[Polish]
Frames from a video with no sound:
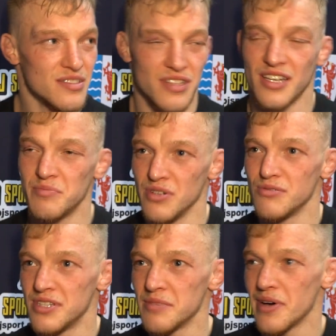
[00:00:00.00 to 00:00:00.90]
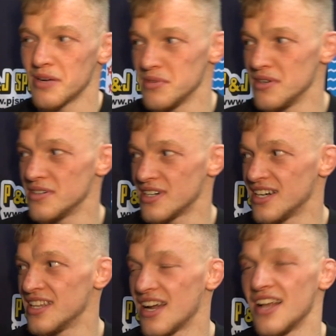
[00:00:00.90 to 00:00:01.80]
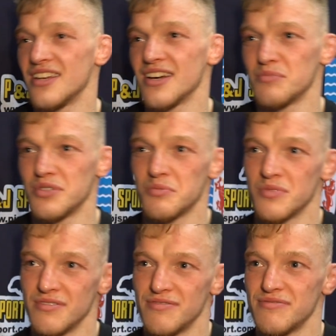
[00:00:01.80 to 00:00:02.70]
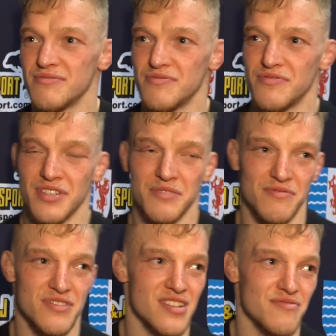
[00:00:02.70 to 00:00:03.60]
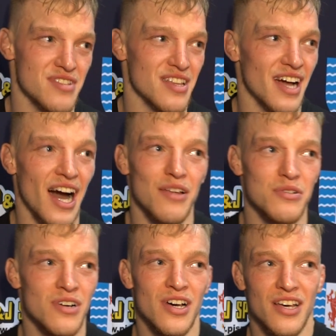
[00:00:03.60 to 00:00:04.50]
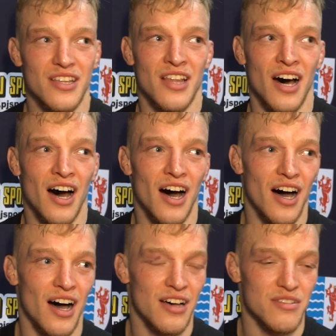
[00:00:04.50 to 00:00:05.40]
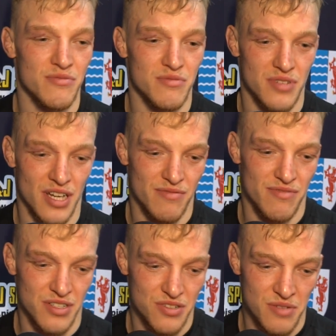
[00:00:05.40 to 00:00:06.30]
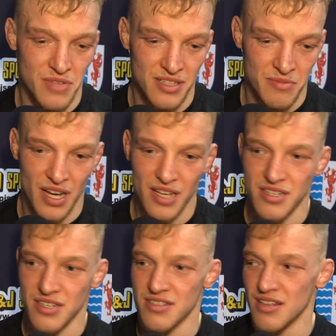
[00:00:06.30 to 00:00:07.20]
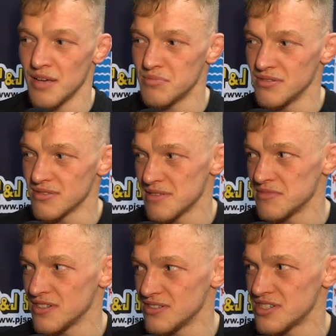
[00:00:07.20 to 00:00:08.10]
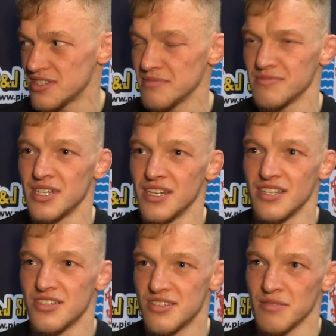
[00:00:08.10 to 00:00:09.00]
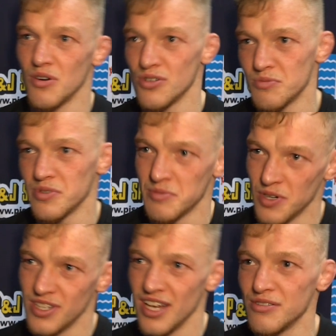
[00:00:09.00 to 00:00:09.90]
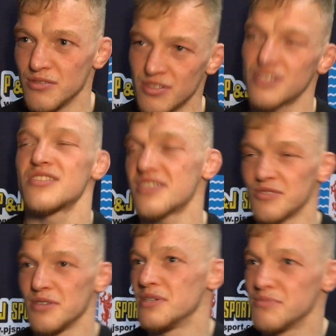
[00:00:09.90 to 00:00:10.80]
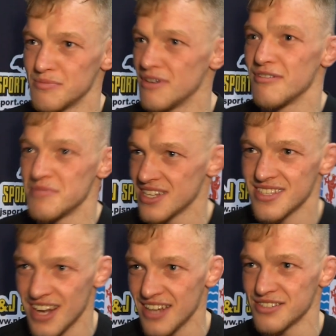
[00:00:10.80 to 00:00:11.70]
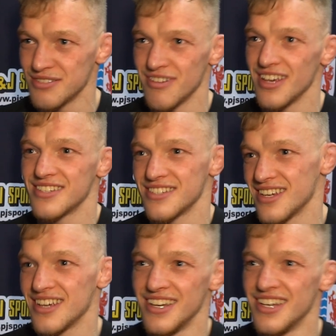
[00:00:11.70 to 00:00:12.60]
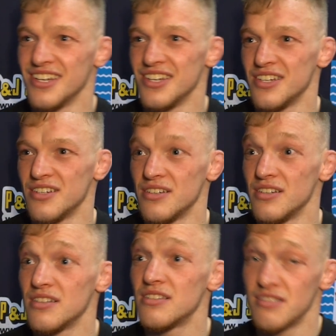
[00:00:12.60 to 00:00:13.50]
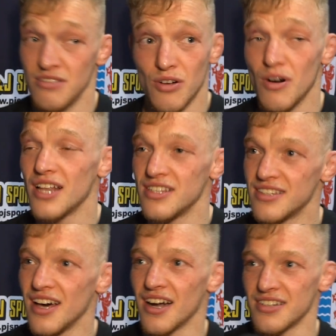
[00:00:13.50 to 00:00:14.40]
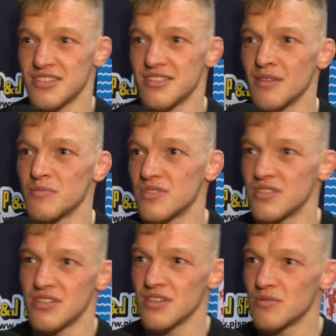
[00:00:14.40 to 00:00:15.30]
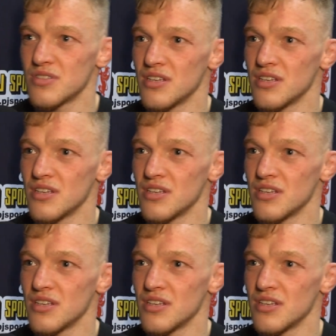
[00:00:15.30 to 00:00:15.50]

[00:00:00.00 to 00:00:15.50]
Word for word: taki podły typek, bo generalnie jak byliśmy w w tym w, w Senegalu, na, jak walczyłem na tym aresie z Lapilusem, to gdzieś tam, gdzieś tam chodził po tym hotelu, krzyczał do mnie, próbował mnie zastraszyć, wiesz, że... Taki wielki chłop? Dokładnie, tak, gdzieś tam... gdzieś tam